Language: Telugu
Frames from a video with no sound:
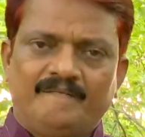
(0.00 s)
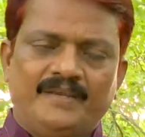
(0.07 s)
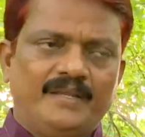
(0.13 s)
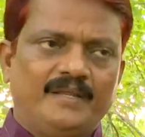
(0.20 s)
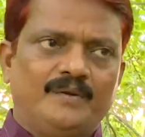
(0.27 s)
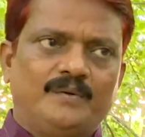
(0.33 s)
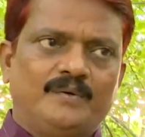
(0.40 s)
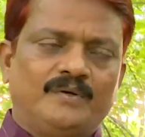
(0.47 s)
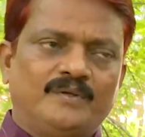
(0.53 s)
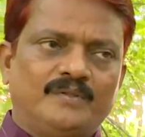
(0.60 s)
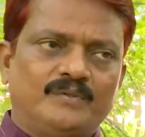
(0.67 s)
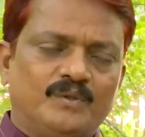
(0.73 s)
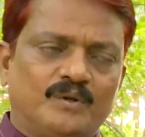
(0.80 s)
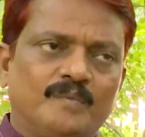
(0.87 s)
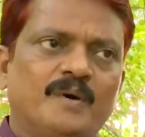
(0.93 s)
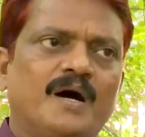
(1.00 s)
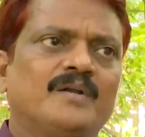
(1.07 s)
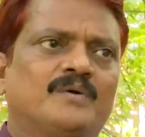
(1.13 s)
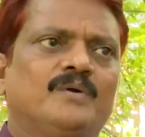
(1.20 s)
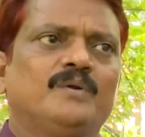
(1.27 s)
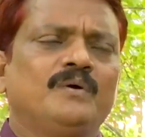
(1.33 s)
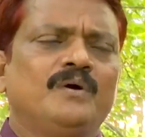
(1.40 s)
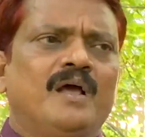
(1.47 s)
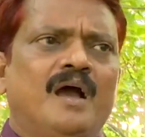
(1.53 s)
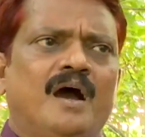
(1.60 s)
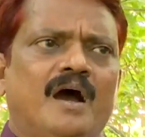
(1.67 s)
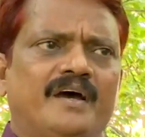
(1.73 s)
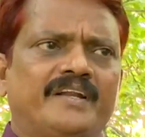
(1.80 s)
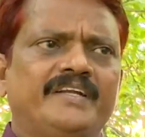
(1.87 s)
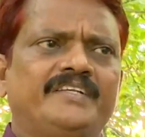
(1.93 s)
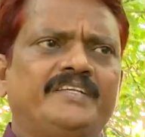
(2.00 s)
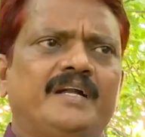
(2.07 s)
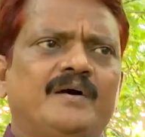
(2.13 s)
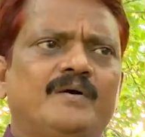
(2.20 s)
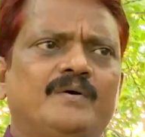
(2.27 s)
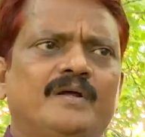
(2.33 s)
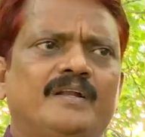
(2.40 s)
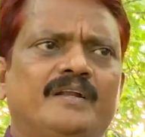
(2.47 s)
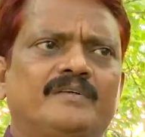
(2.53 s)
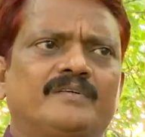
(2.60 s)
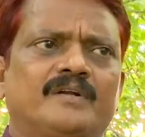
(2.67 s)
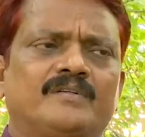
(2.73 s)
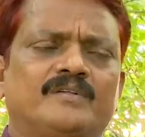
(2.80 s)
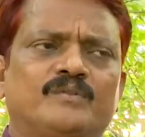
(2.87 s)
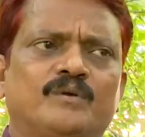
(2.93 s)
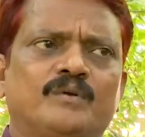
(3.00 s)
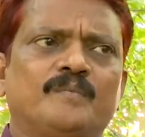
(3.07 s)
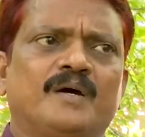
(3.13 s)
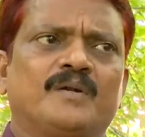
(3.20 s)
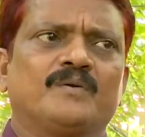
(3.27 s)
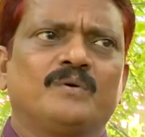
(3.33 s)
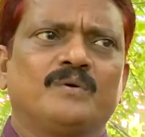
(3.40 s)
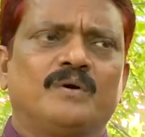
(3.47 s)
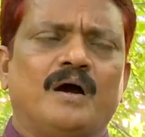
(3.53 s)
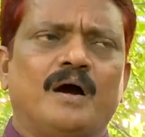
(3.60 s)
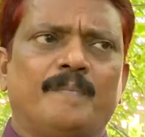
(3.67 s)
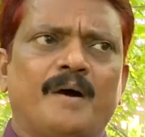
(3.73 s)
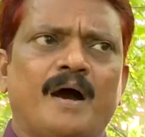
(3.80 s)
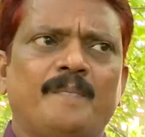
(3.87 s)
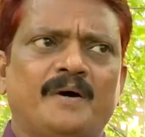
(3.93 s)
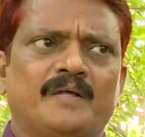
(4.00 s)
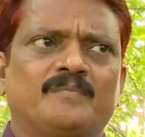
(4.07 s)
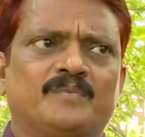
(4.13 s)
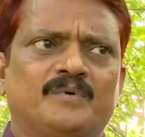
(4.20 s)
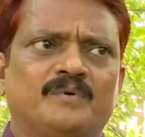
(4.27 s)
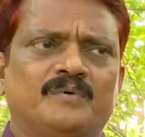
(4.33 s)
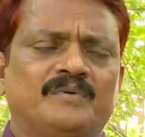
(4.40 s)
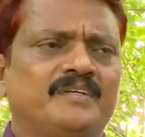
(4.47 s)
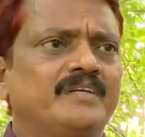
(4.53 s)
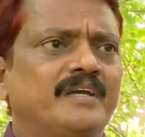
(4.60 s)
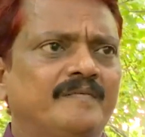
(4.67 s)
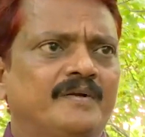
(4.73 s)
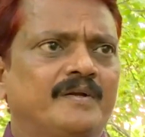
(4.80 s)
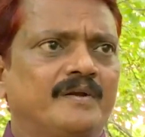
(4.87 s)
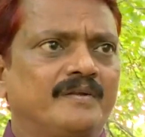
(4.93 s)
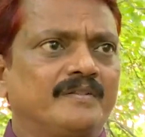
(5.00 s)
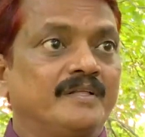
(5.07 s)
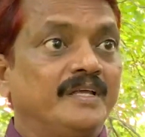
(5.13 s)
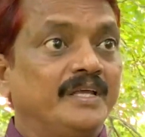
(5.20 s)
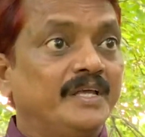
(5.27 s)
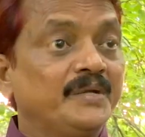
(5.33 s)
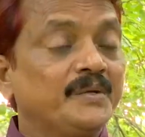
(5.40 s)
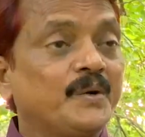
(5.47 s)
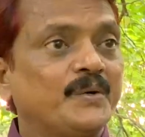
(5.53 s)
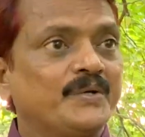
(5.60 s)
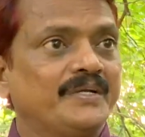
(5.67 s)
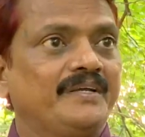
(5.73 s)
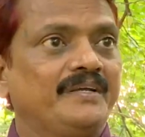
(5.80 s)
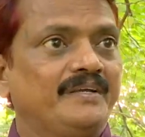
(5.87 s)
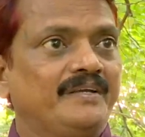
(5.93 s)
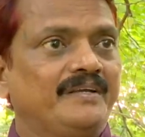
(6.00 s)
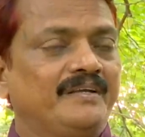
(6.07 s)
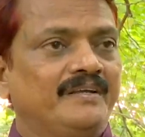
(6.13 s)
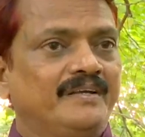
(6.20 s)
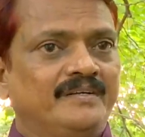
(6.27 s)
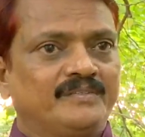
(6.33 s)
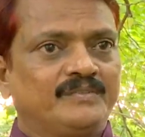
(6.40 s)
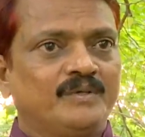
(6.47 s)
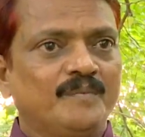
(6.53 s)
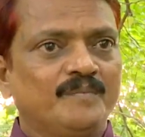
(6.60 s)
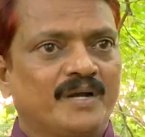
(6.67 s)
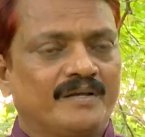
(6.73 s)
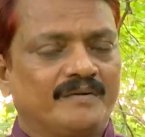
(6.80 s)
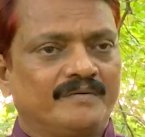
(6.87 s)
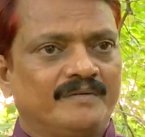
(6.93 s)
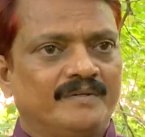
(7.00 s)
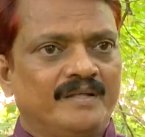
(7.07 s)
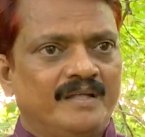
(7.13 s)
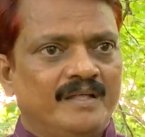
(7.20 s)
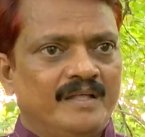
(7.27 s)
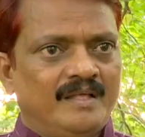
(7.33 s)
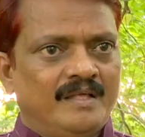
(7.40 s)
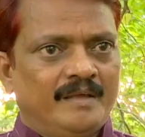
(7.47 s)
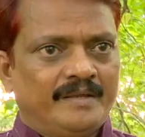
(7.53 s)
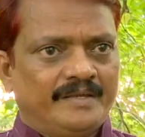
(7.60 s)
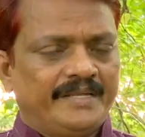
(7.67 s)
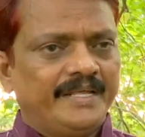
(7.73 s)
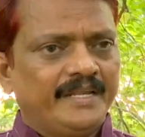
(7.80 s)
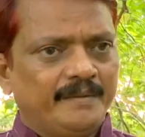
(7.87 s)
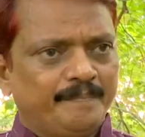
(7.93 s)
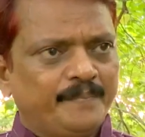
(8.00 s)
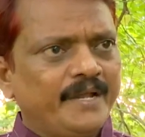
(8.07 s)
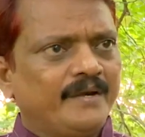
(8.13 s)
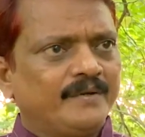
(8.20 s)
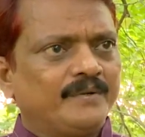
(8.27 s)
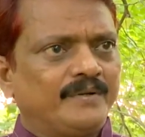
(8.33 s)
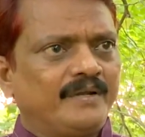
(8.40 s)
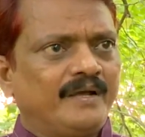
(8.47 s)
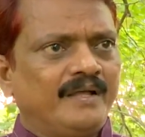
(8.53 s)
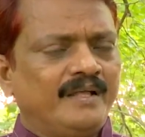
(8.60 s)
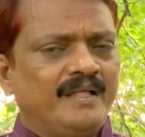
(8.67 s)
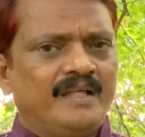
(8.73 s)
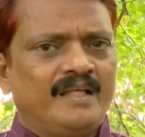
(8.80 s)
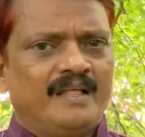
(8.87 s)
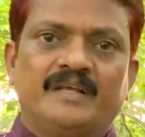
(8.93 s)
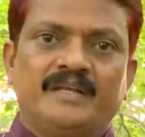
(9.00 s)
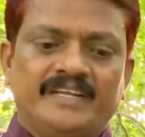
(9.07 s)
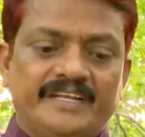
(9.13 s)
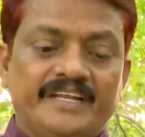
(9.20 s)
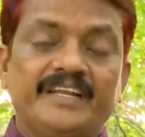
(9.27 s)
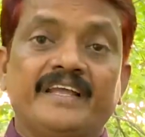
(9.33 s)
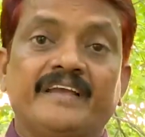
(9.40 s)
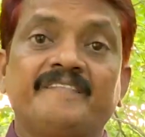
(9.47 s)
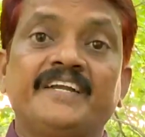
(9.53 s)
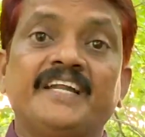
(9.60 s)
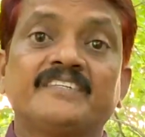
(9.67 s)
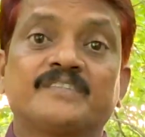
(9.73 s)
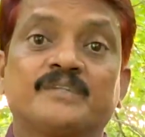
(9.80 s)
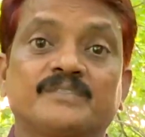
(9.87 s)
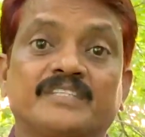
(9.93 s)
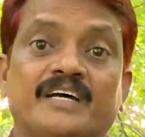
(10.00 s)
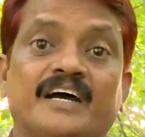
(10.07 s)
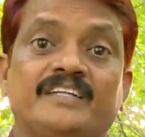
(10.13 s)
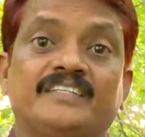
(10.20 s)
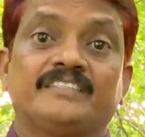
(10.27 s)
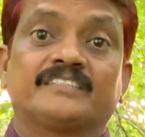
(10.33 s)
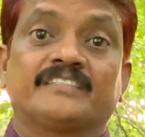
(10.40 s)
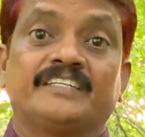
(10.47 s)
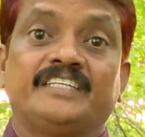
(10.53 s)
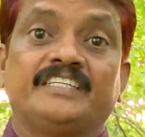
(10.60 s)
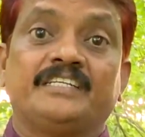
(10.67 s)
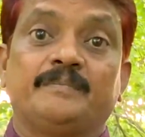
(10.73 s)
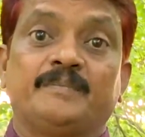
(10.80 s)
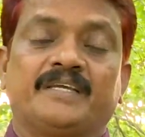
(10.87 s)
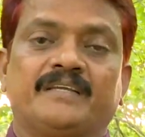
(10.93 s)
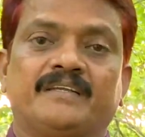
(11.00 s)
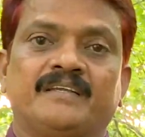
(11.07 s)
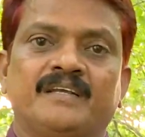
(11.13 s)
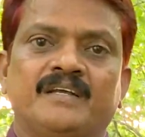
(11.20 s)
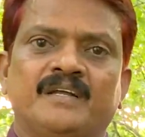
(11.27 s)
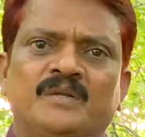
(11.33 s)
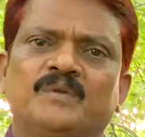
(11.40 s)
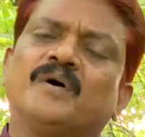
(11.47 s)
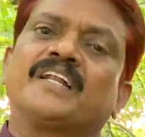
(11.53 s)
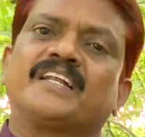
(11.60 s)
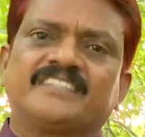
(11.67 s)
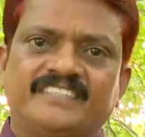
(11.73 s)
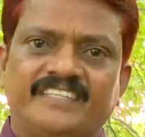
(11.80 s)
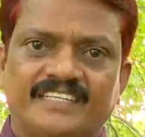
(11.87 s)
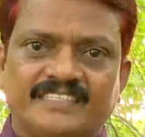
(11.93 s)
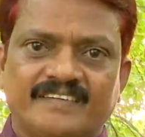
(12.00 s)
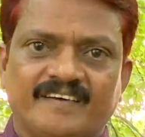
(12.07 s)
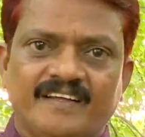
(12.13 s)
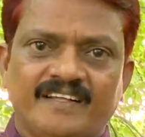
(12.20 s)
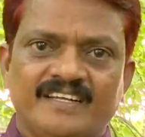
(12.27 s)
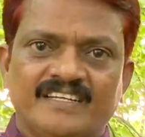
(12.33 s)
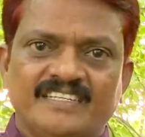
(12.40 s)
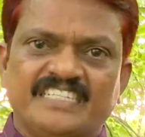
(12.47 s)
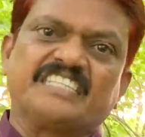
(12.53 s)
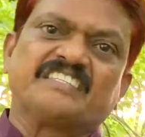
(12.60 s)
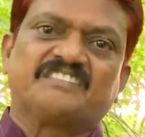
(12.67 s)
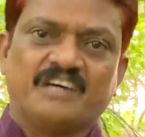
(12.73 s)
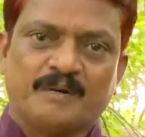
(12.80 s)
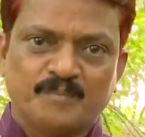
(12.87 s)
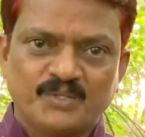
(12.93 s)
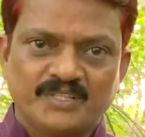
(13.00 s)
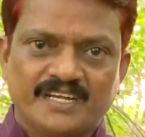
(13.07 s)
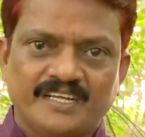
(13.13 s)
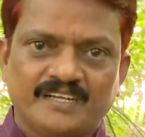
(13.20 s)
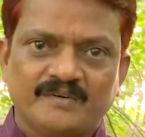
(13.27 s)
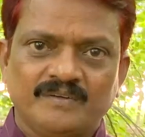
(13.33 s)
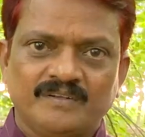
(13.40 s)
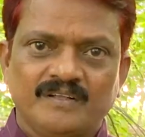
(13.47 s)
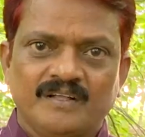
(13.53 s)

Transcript: వీళ్ళు దుర్మార్గులు హరీష్ రావు అనేటువంటి దుర్మార్గుడు ఆ పాపాత్ముడు ఇంకెవరు ఇంకోటి సోము గారు నేను ఇప్పుడే అంటున్నా నేను ఎవిడెన్స్తో సహా నీ ఇస్తా డీజీపీకి నువ్వు అరెస్ట్ చేస్తావా నీకు దమ్ముందా నీకు